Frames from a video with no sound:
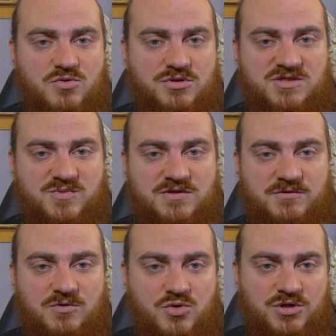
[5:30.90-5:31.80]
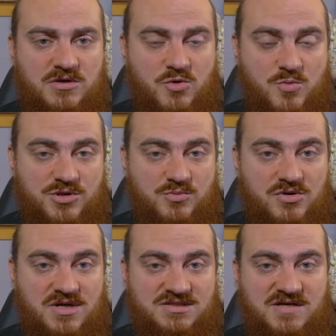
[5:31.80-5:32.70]
годы испытывал горький опыт
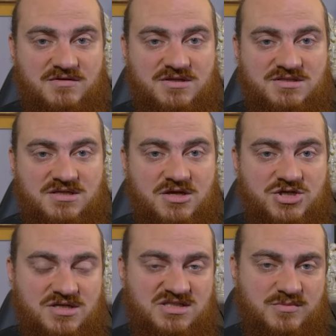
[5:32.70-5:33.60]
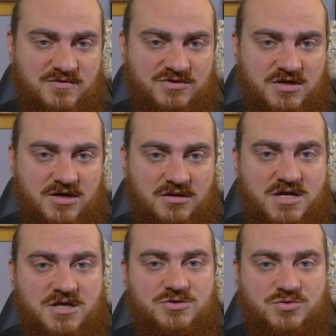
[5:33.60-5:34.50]
богооставленности и часто повторял
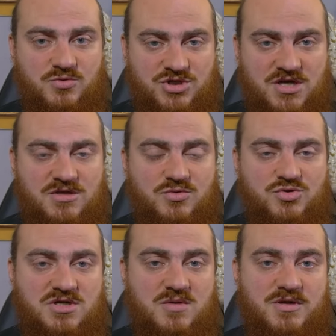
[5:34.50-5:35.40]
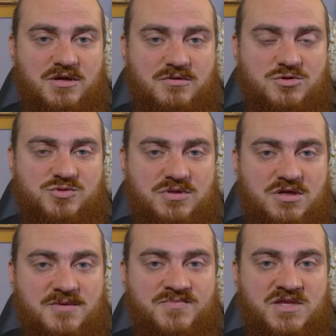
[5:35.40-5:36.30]
«Скучает душа моя
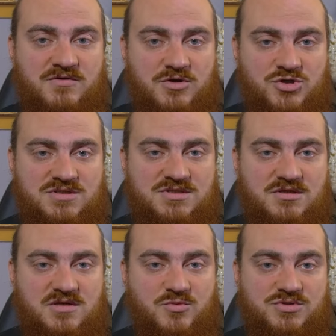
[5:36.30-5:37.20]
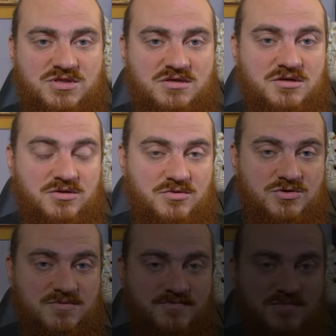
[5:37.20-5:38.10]
Господи, влечется к нему день и ночь».